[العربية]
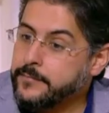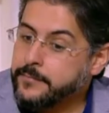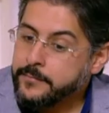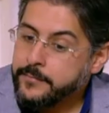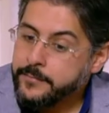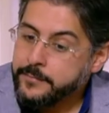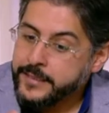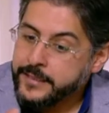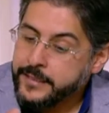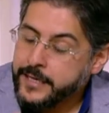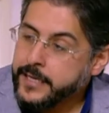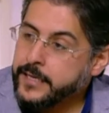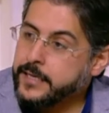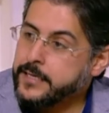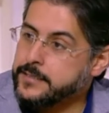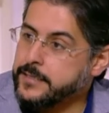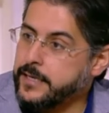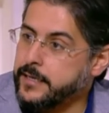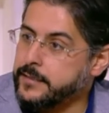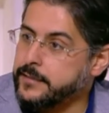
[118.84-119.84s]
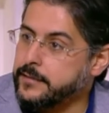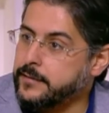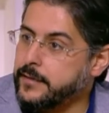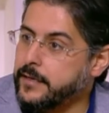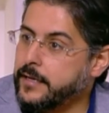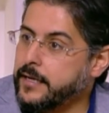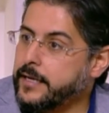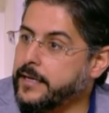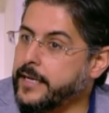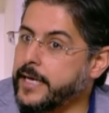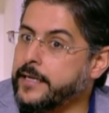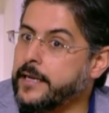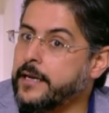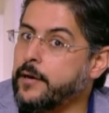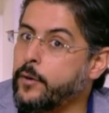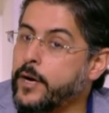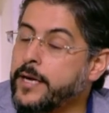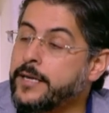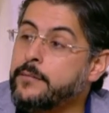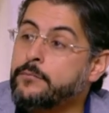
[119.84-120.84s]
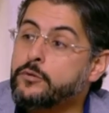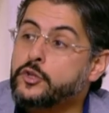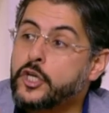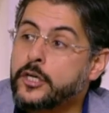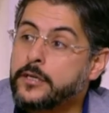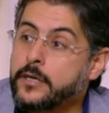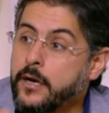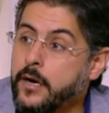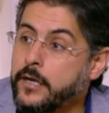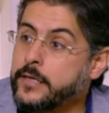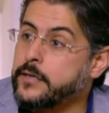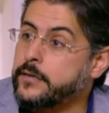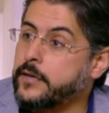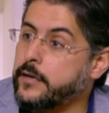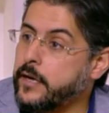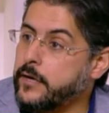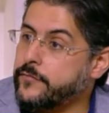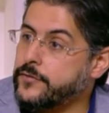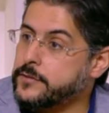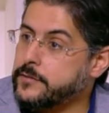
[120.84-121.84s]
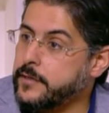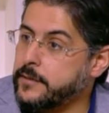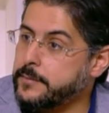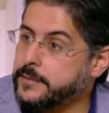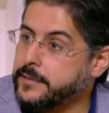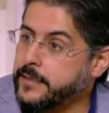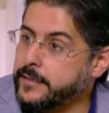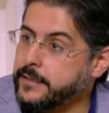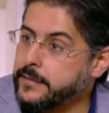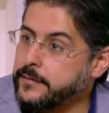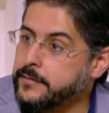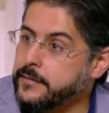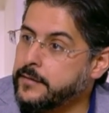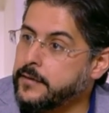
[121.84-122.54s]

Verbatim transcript: بنركز عليه آه. لان لو احنا مش هنغير اللايف ستايل بتاعنا